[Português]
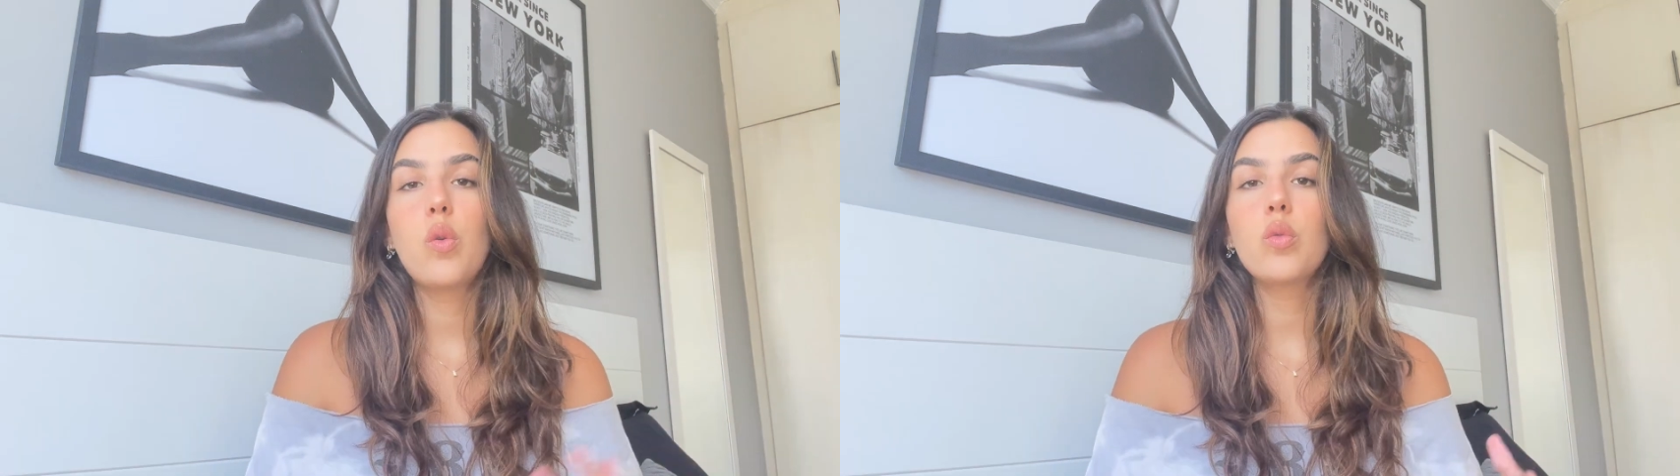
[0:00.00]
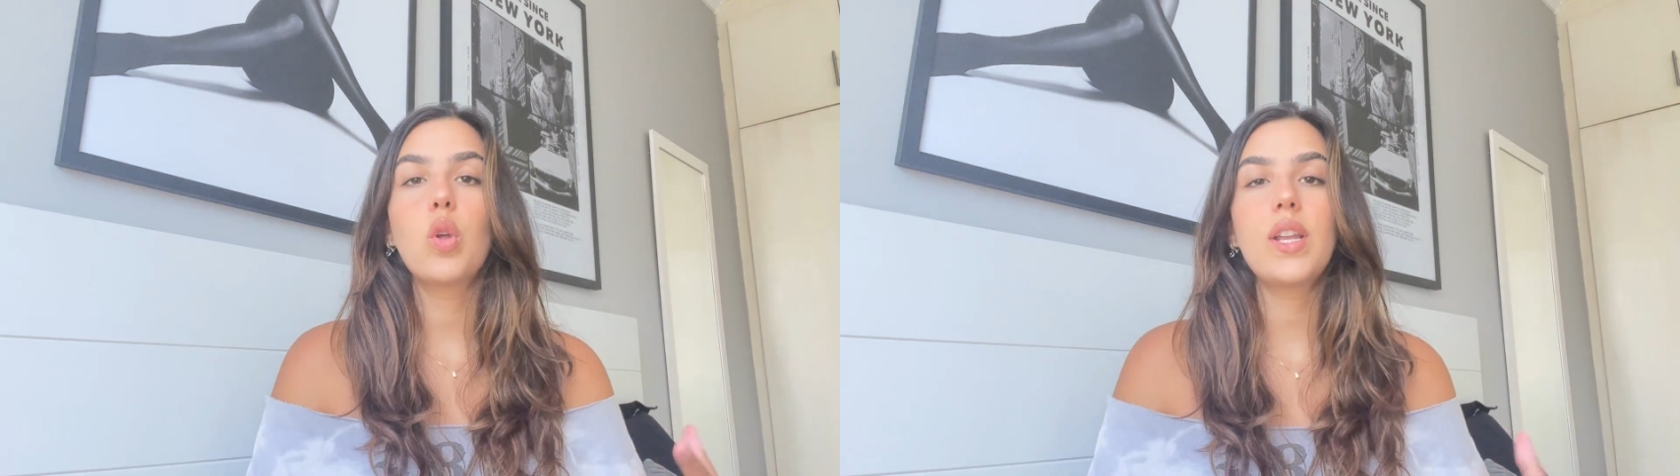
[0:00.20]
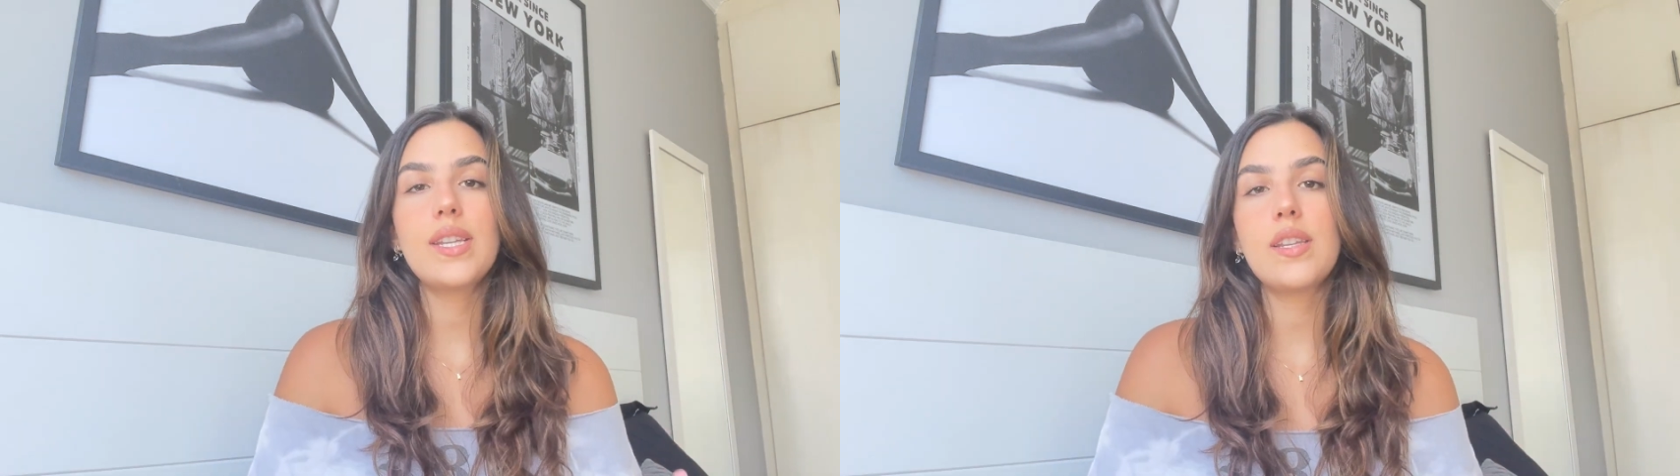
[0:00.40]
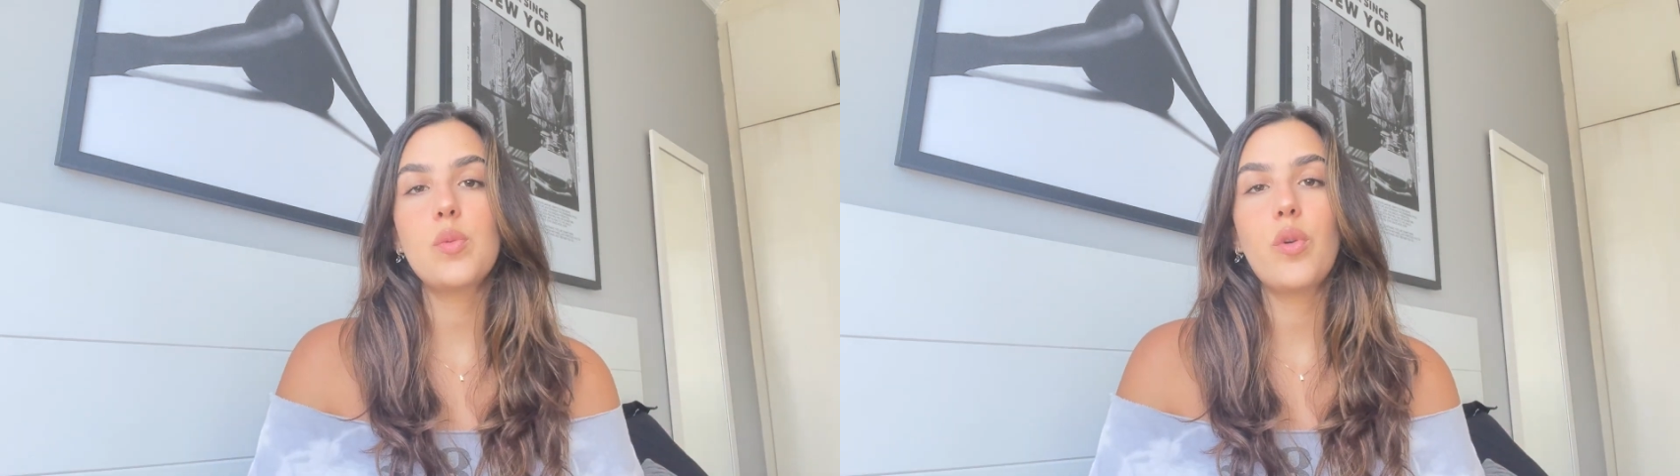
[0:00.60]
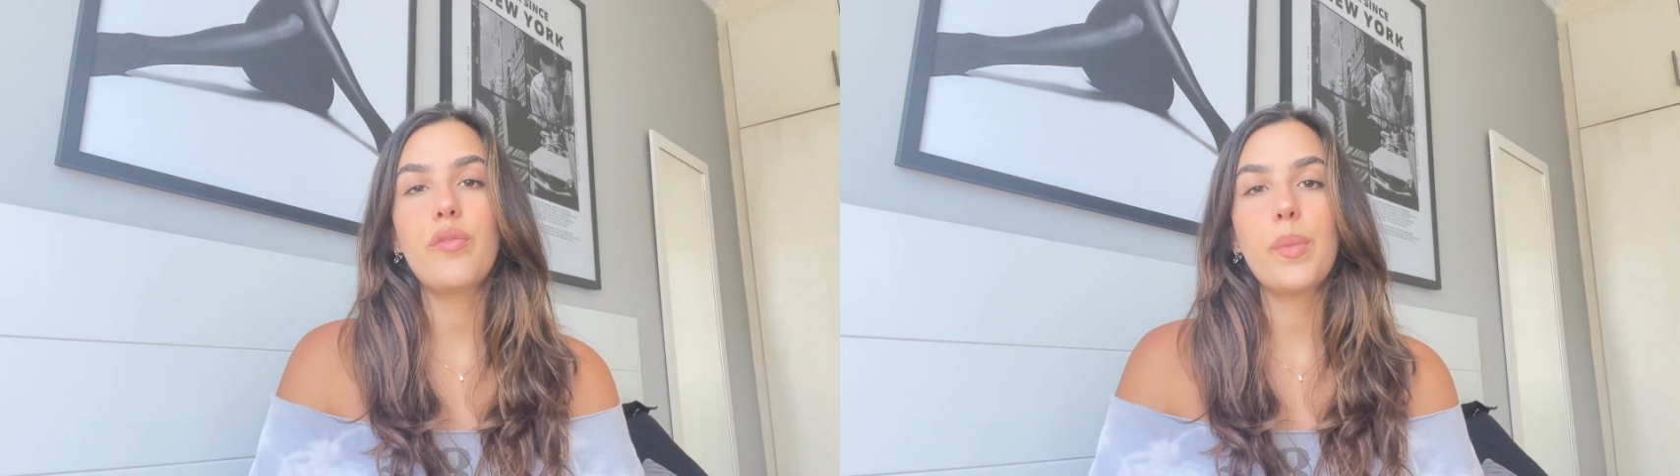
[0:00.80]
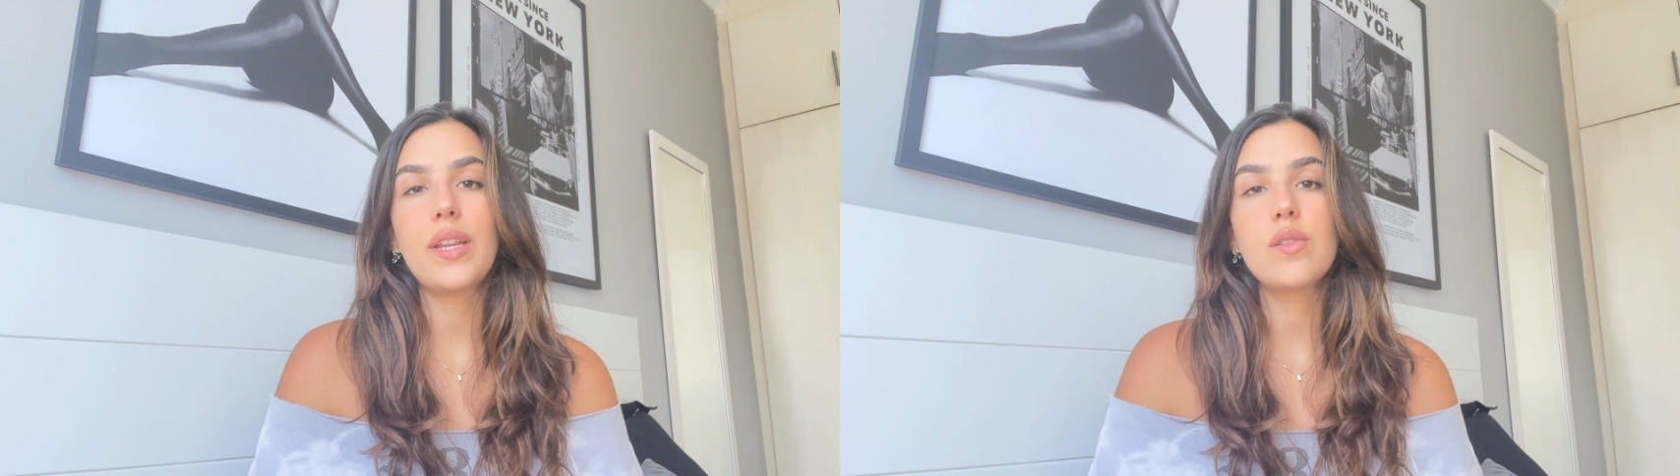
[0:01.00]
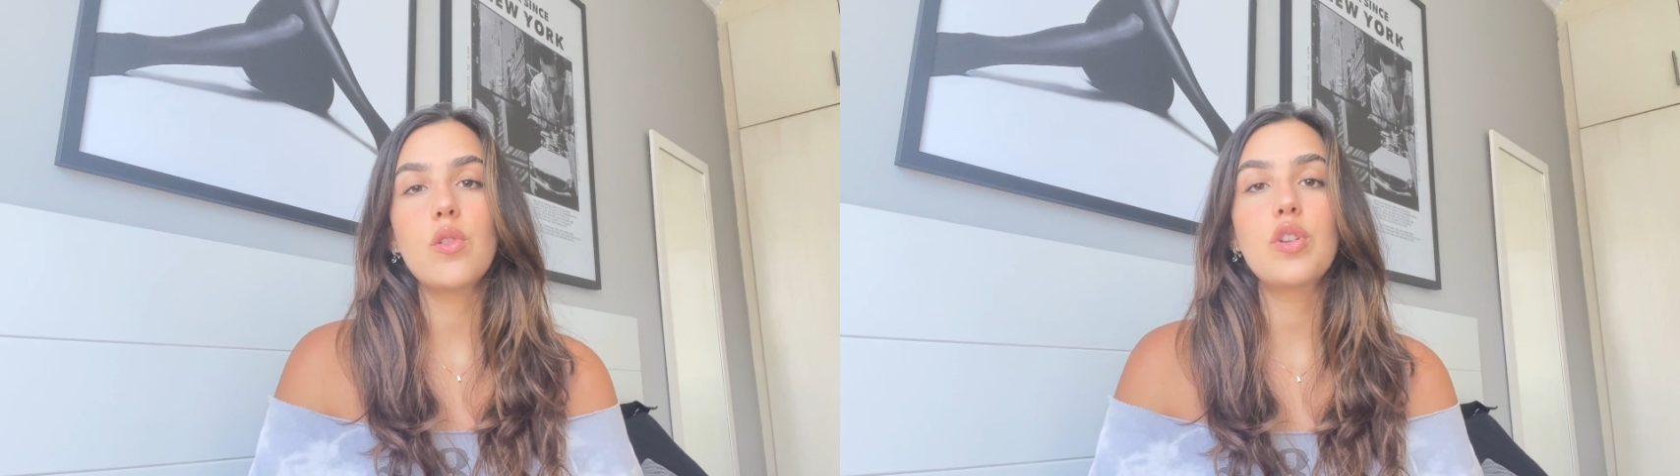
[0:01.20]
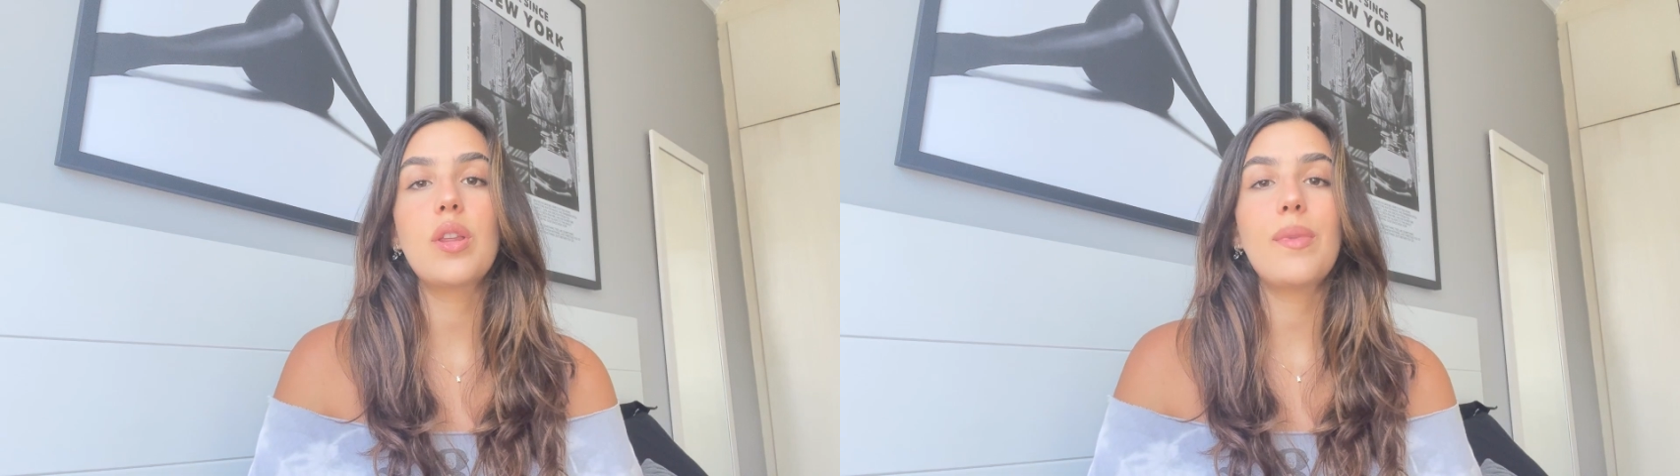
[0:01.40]
Com todas essas
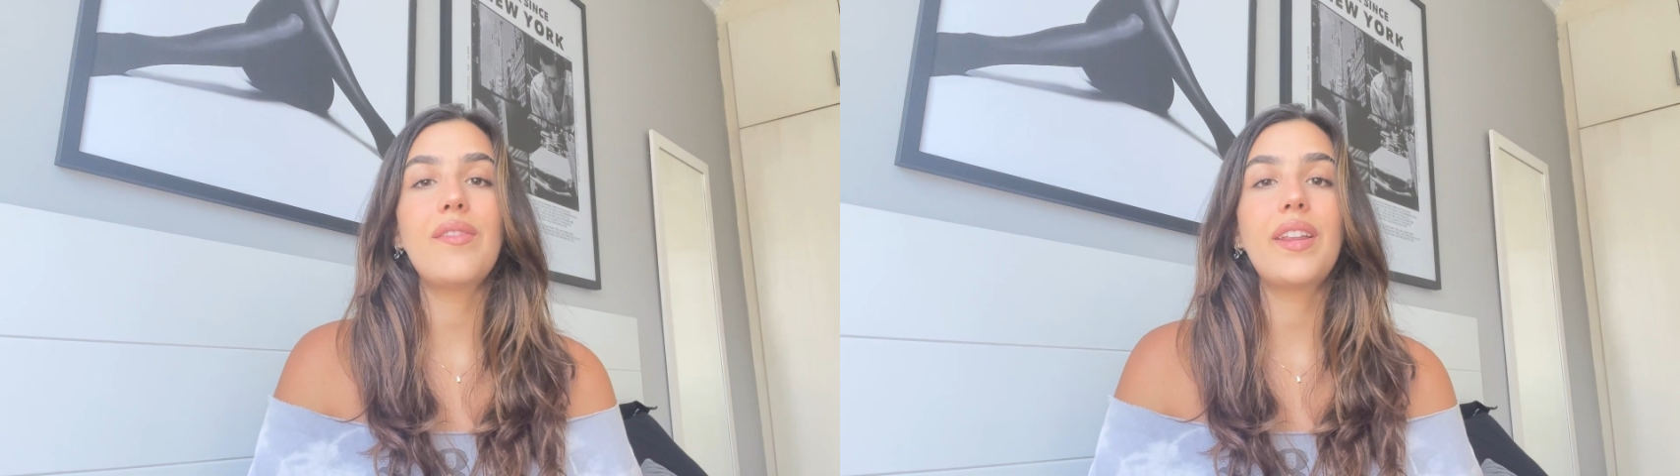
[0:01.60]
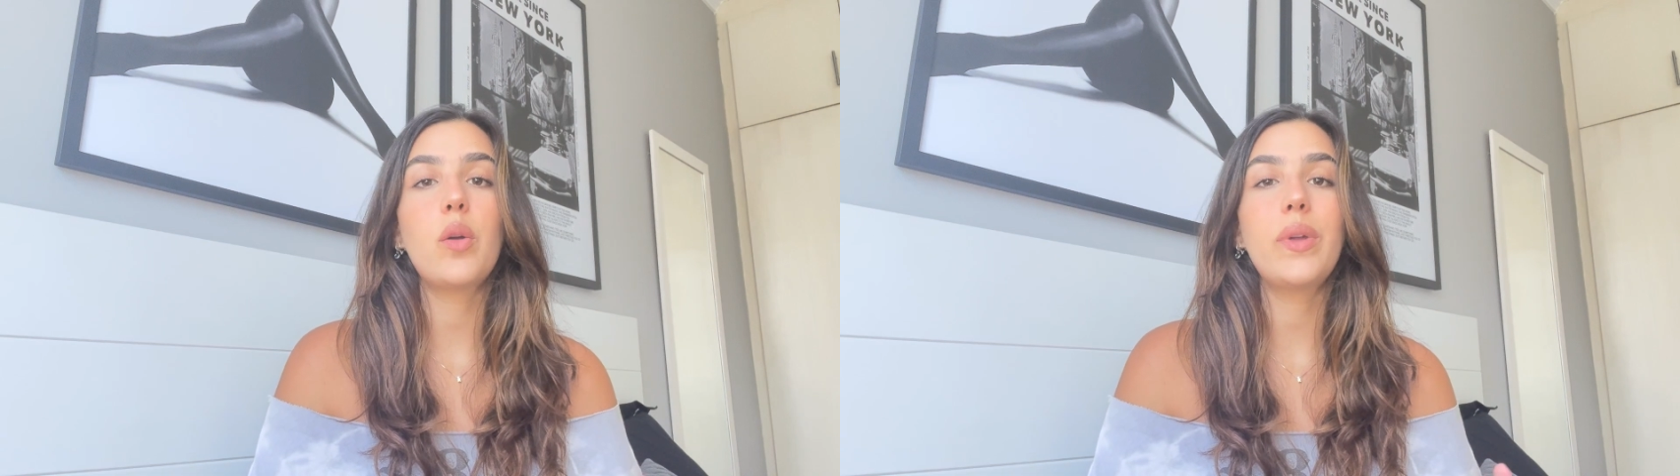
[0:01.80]
movimentações também vai ter